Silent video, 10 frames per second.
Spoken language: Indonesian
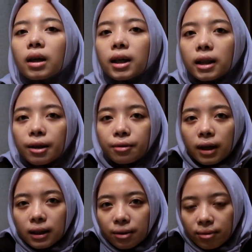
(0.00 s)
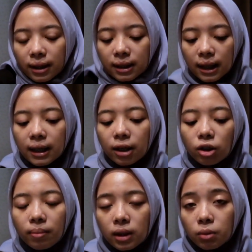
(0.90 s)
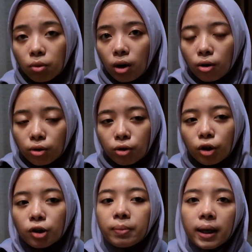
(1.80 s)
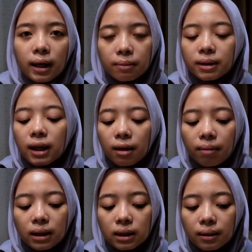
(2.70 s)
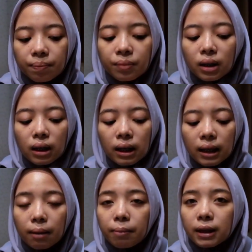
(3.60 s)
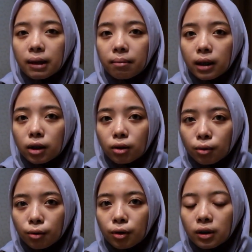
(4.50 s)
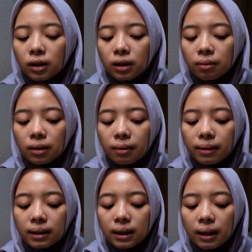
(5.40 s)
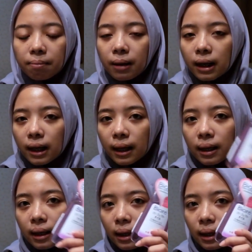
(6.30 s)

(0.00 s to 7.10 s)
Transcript: Kita udah aktivitas harian otomatis semua kotor, make up segala macem Yang pertama itu ngebersihin pakai